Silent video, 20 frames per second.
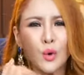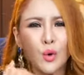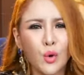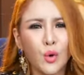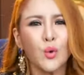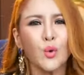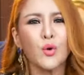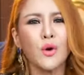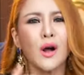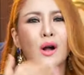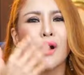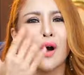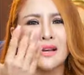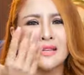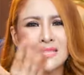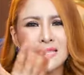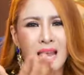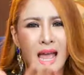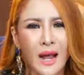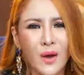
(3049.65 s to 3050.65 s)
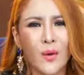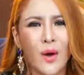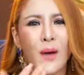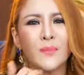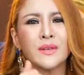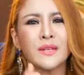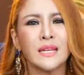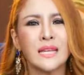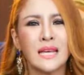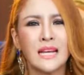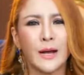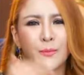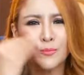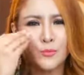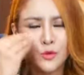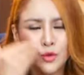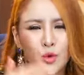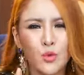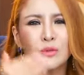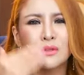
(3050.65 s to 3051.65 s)
ครูก็ขอแสดงความยินดีกับ
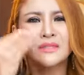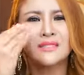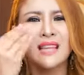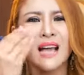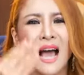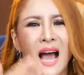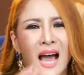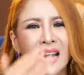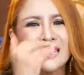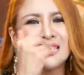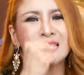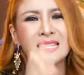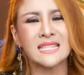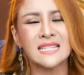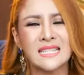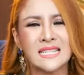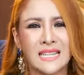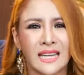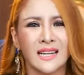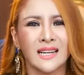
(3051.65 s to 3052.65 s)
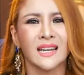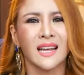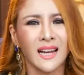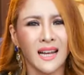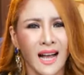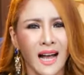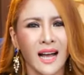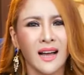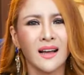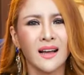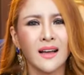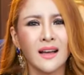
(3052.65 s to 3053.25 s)
ทุกท่านจริงๆนะคะ